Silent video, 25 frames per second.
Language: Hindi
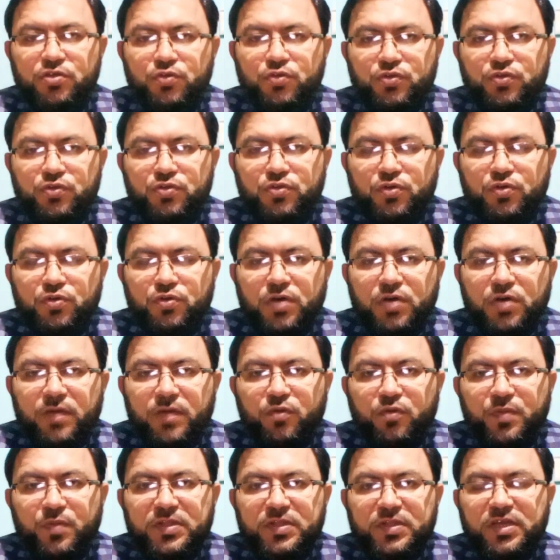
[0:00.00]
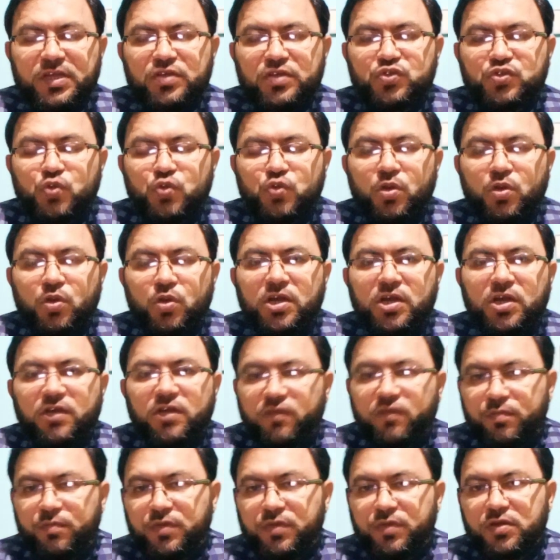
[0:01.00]
दोस्तों आपको पता है कि 16
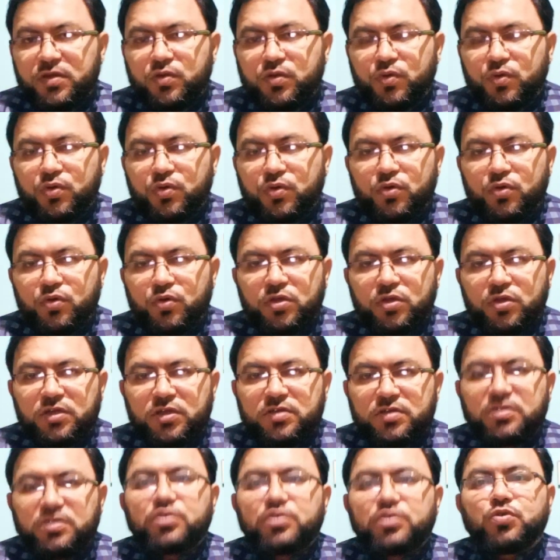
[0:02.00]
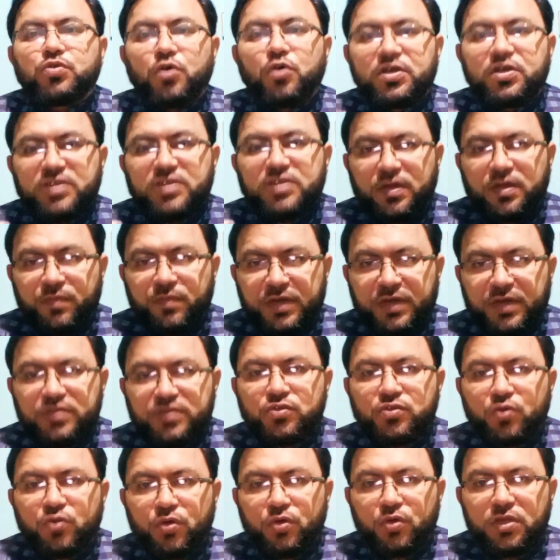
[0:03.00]
नवंबर को यानी
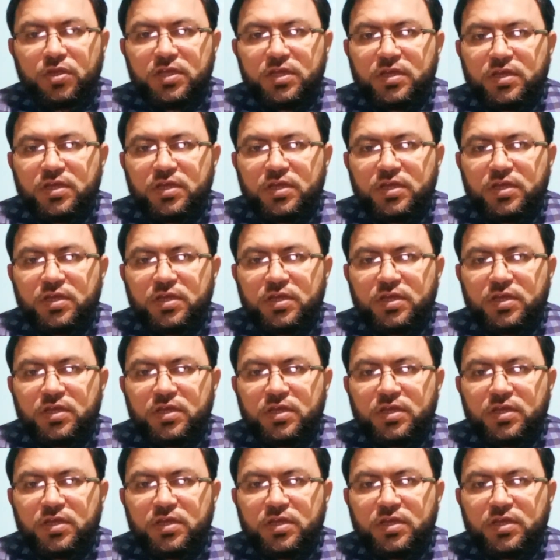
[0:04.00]
2022 को